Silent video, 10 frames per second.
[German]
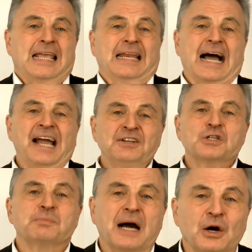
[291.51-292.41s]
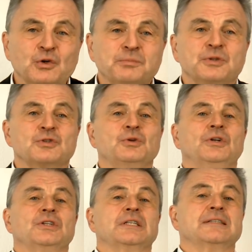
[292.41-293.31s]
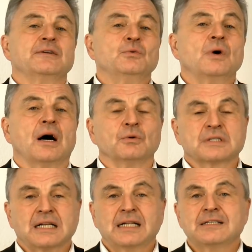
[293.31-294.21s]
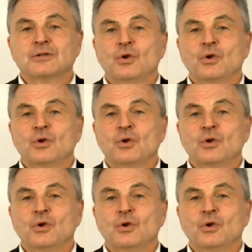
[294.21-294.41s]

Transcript: Die Einsparungen bezüglich des EU-Haushalts